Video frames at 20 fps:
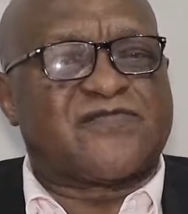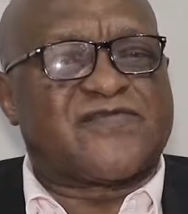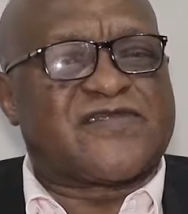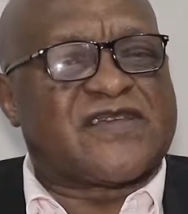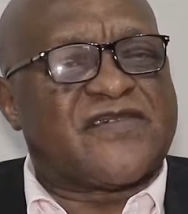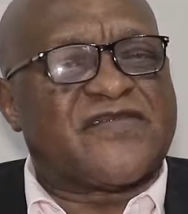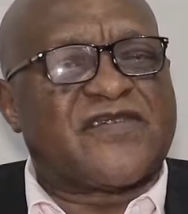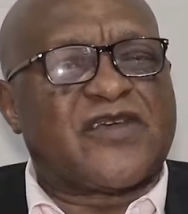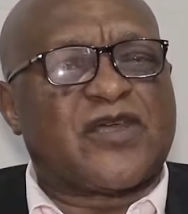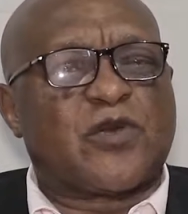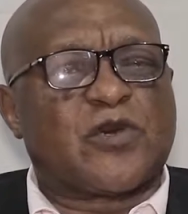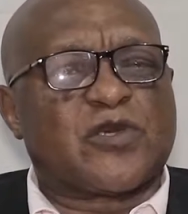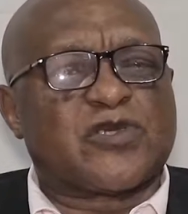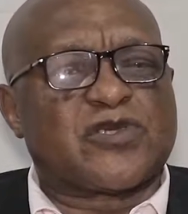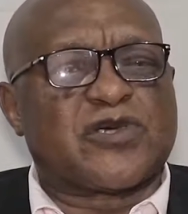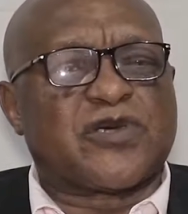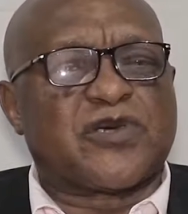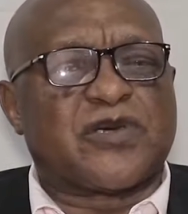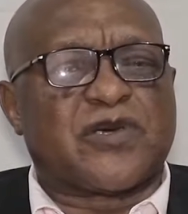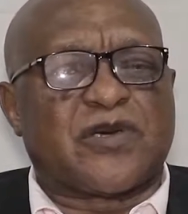Vous savez,
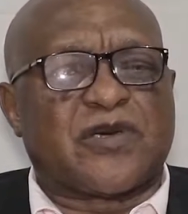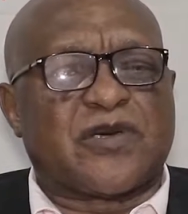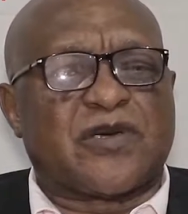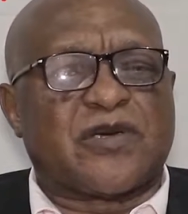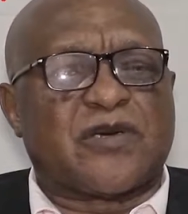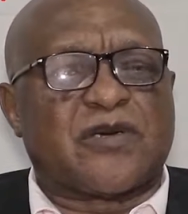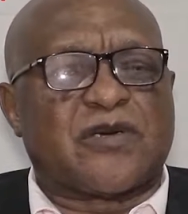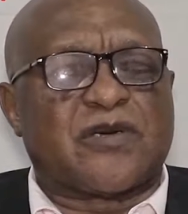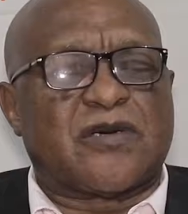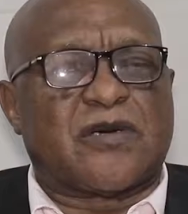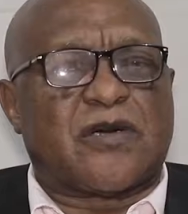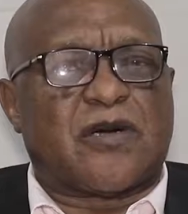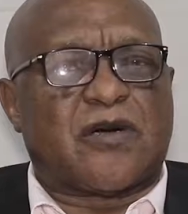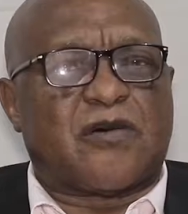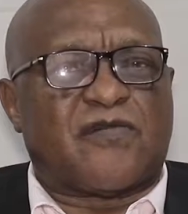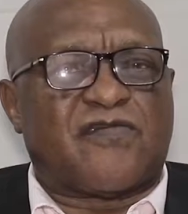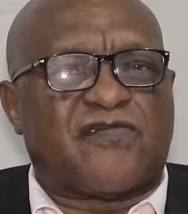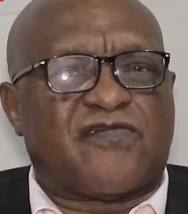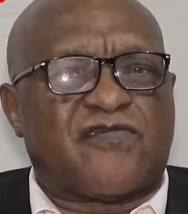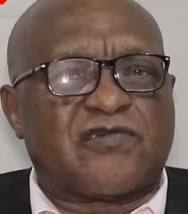lorsque euh,
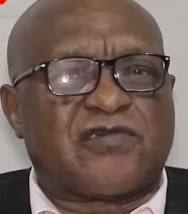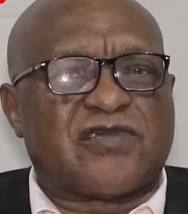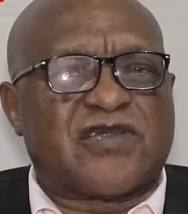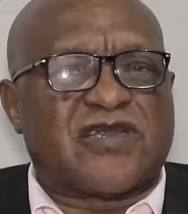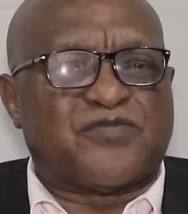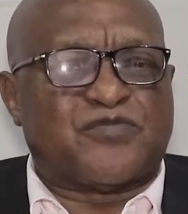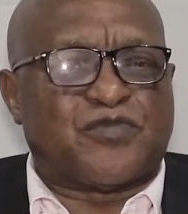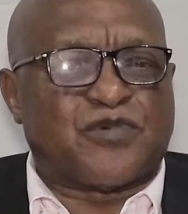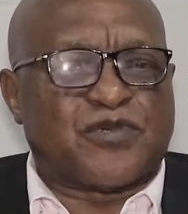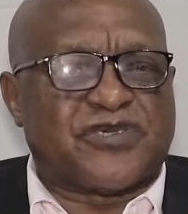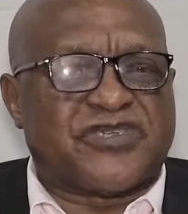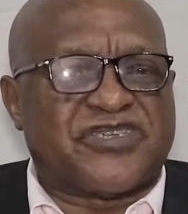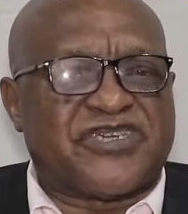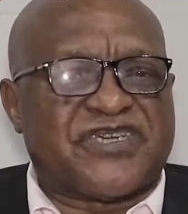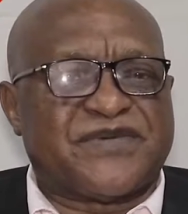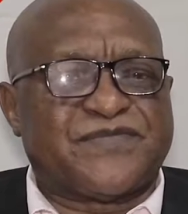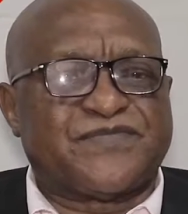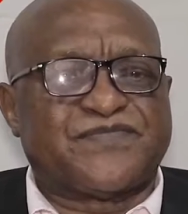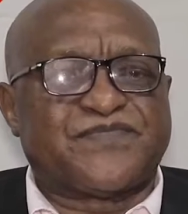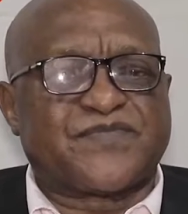on vote les
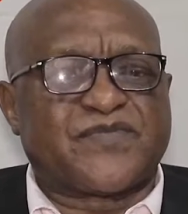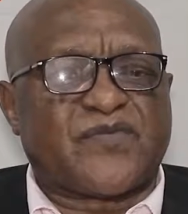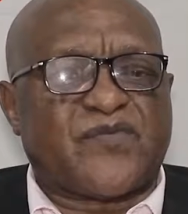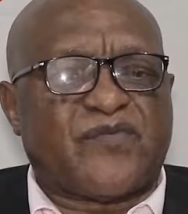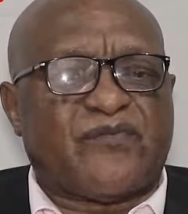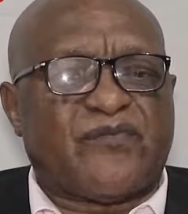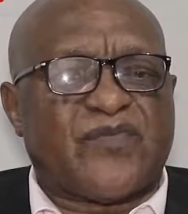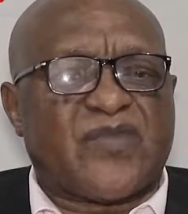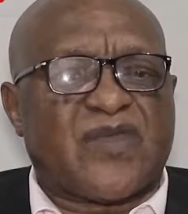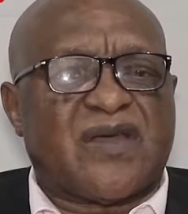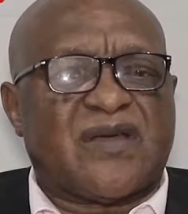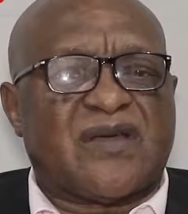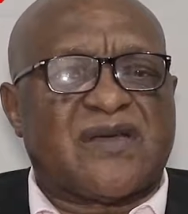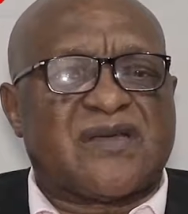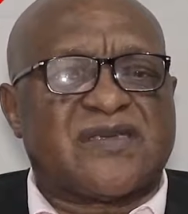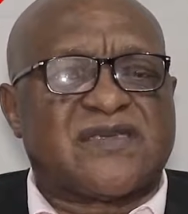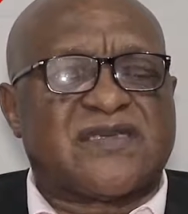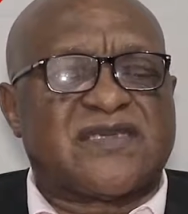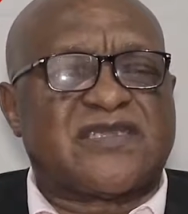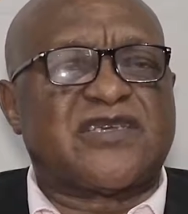budgets,
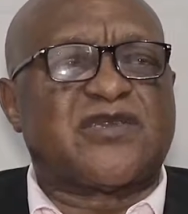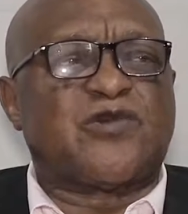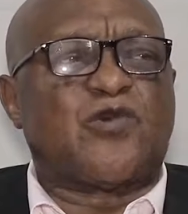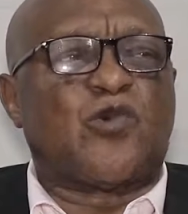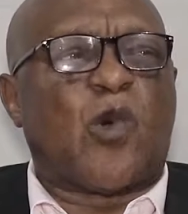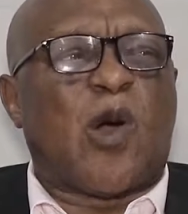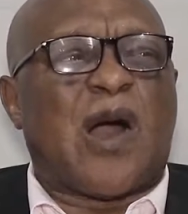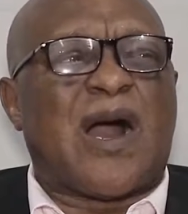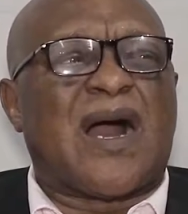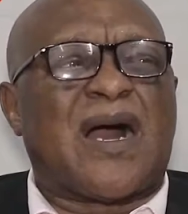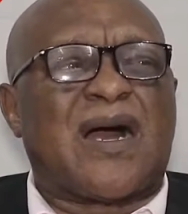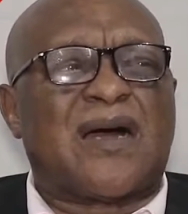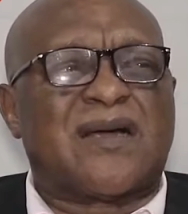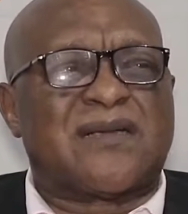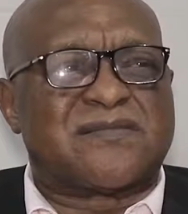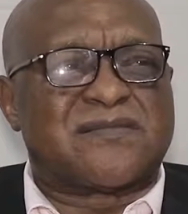c'est une loi.